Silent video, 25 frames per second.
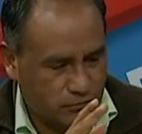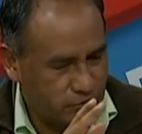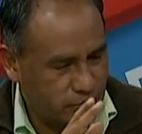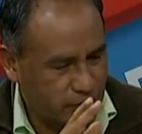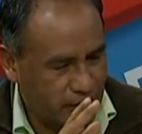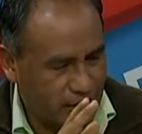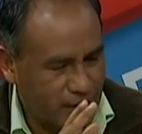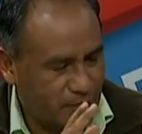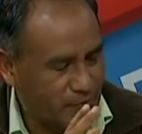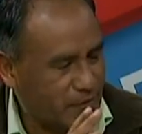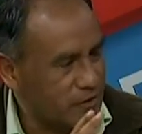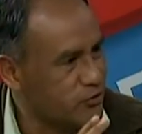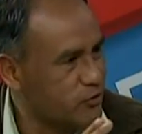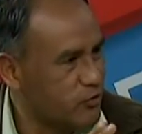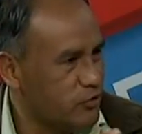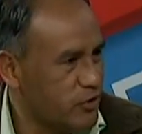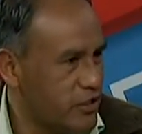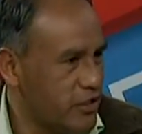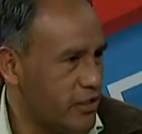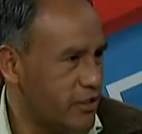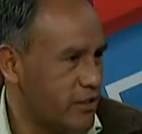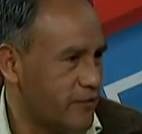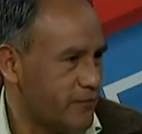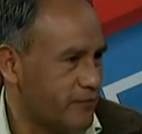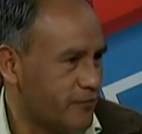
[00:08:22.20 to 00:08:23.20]
en, la
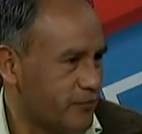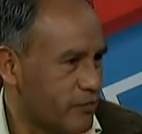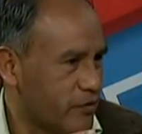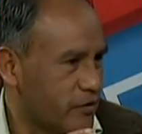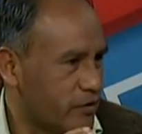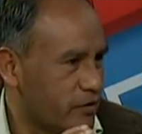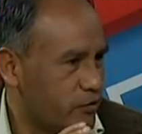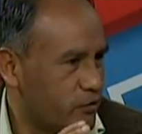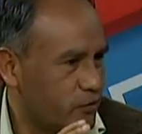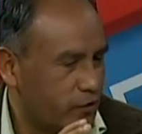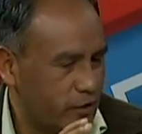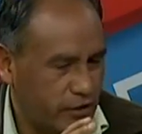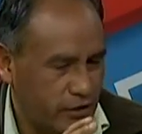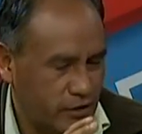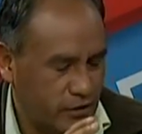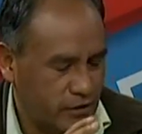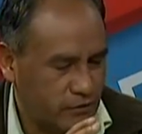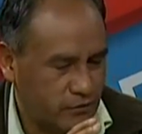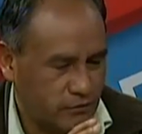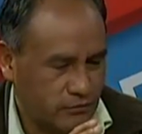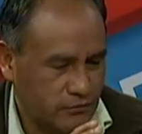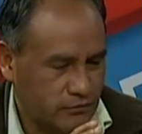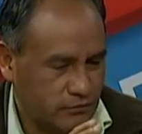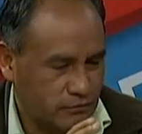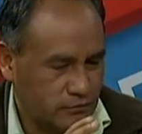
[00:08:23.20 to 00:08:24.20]
Amazonía,
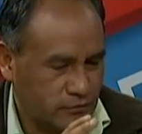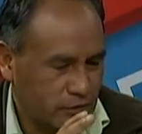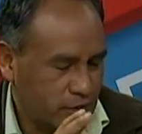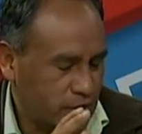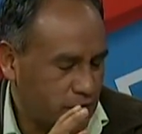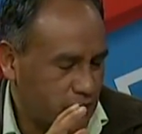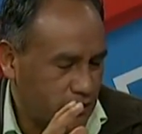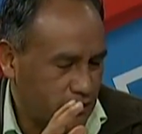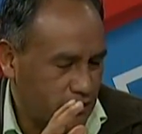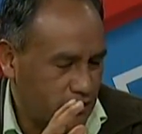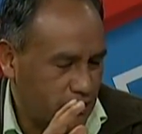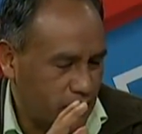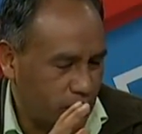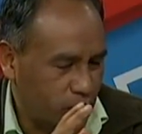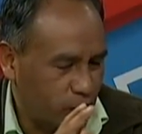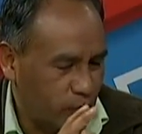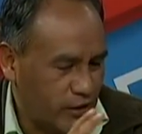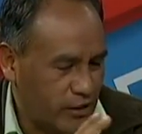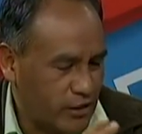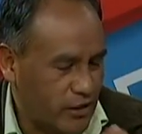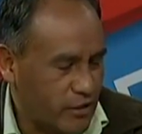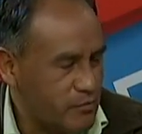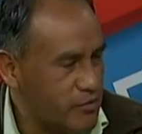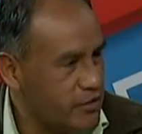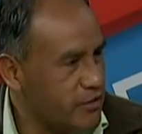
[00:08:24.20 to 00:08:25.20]
en, en
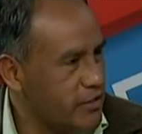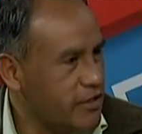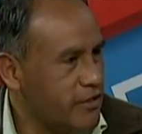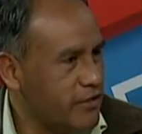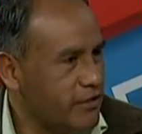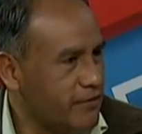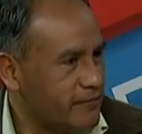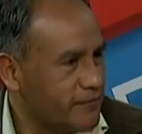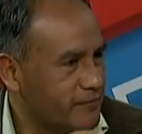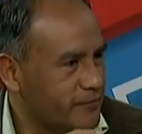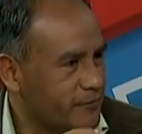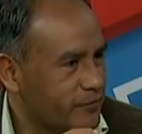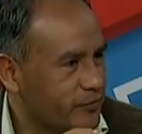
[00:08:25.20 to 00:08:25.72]
Guayaramerín,